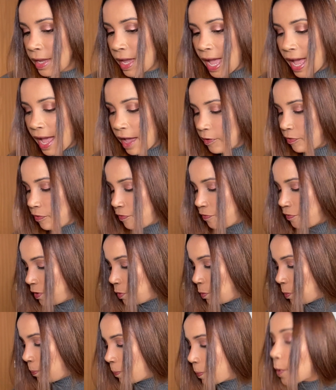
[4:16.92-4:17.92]
Aff,
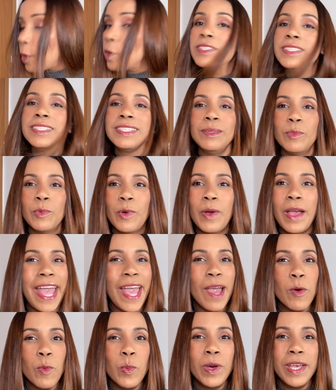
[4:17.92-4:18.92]
o próximo
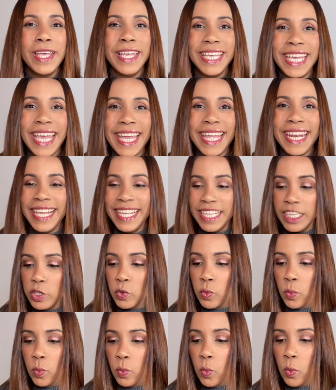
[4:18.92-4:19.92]
é um querido.